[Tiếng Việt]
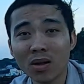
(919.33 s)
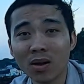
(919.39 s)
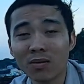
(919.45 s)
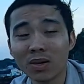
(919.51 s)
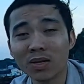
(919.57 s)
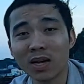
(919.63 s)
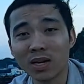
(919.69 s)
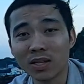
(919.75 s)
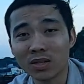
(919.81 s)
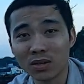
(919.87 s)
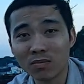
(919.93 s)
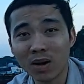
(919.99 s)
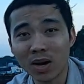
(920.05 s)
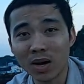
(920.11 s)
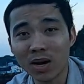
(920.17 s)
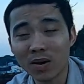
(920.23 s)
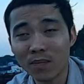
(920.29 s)
nhưng mà tại xưởng
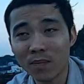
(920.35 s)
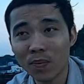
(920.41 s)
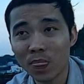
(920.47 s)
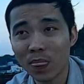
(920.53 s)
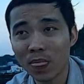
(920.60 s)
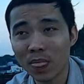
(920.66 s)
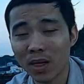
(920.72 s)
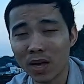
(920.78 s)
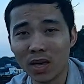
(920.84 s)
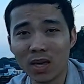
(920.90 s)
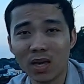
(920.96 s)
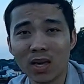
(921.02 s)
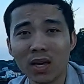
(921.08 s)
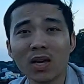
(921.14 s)
mình đó thì